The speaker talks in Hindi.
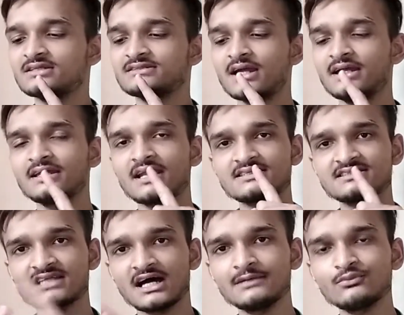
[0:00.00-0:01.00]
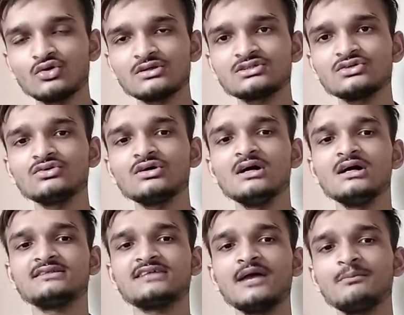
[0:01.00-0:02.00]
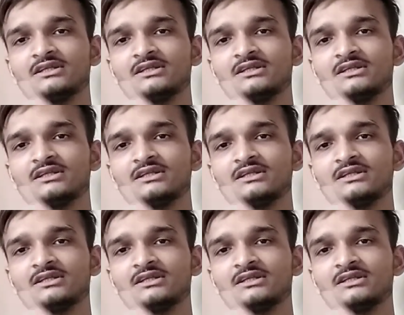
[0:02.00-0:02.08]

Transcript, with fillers: चाहे राजस्थान बोर्ड से हो चाहे